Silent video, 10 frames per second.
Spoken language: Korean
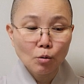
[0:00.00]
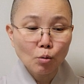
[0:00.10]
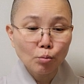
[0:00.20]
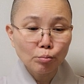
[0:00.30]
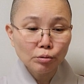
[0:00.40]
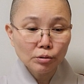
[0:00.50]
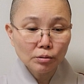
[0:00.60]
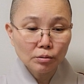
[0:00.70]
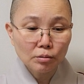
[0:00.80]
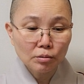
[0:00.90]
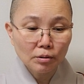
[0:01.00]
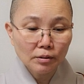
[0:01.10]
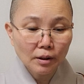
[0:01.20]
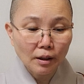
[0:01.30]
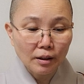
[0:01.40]
공부는
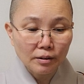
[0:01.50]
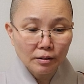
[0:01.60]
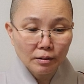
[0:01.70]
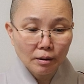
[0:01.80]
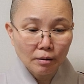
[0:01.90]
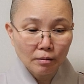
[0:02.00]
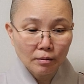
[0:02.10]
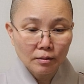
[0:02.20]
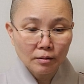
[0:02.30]
그런 게 아닌데